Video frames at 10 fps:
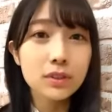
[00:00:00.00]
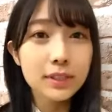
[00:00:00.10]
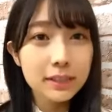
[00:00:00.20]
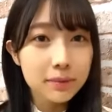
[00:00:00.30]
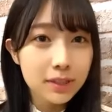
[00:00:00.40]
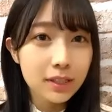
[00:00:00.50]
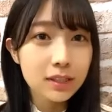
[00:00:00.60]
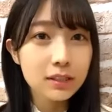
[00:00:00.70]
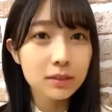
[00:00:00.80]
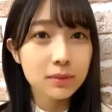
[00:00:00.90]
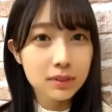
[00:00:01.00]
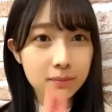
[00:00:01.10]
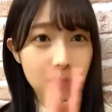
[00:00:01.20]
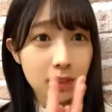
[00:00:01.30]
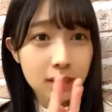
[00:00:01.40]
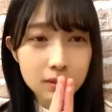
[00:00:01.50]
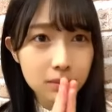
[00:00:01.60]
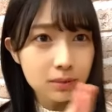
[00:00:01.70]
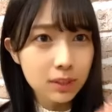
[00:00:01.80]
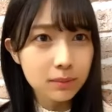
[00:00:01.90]
点を見て気になってきましたありがと
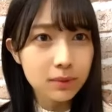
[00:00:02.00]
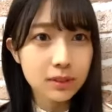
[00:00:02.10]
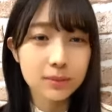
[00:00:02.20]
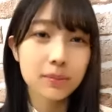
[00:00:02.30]
うございます